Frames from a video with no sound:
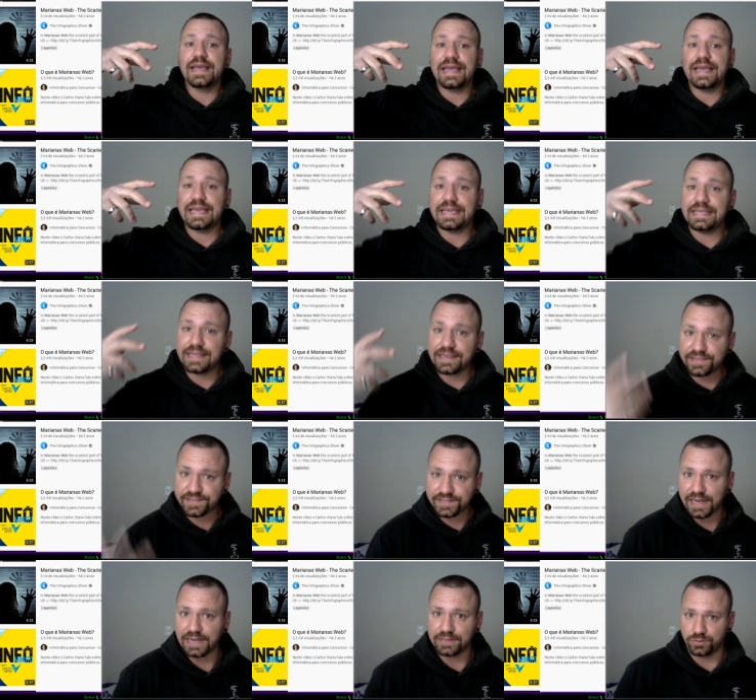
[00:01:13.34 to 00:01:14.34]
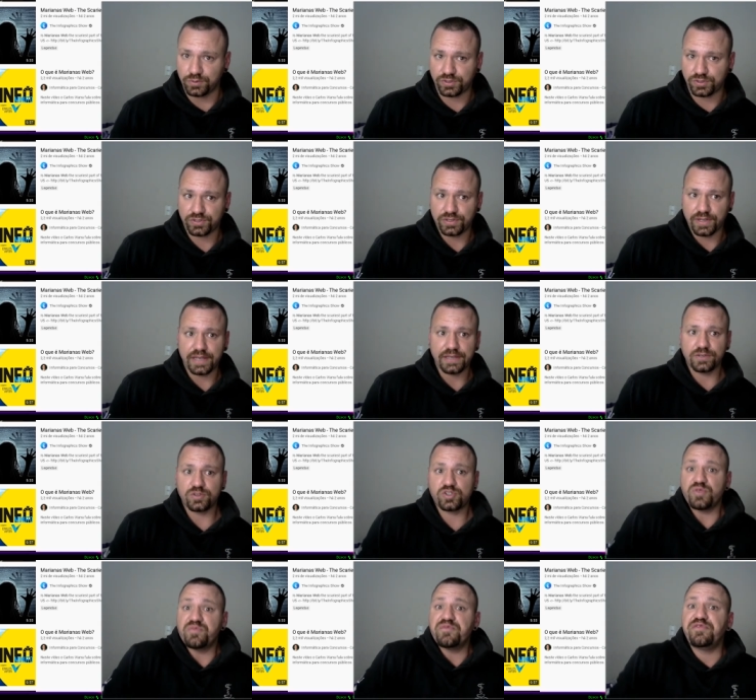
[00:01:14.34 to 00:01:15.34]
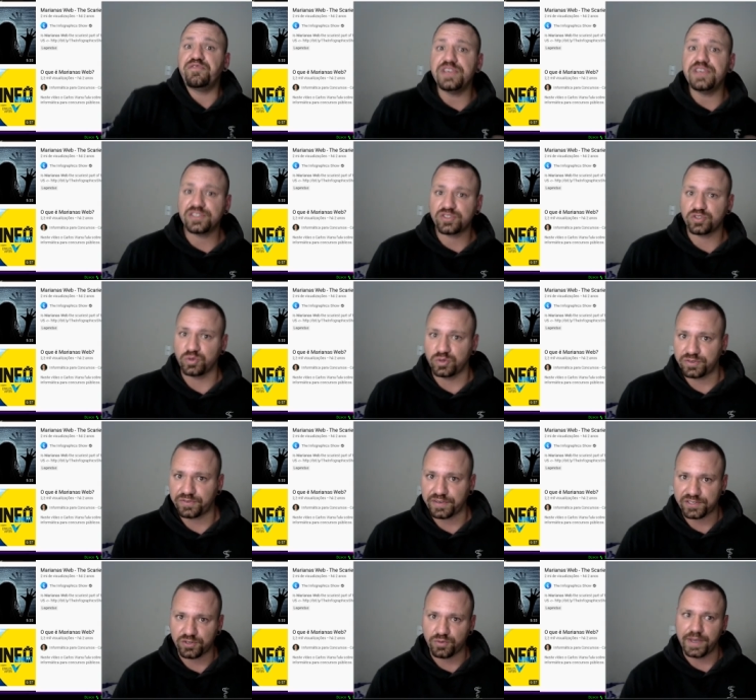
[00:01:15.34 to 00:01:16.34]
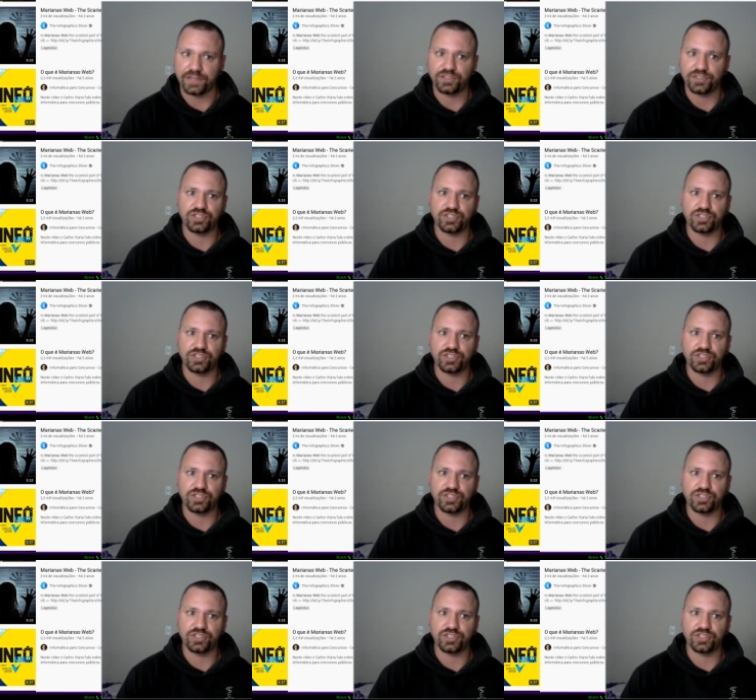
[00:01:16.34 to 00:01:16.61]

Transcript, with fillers: indexados, né? Não são vistos facilmente.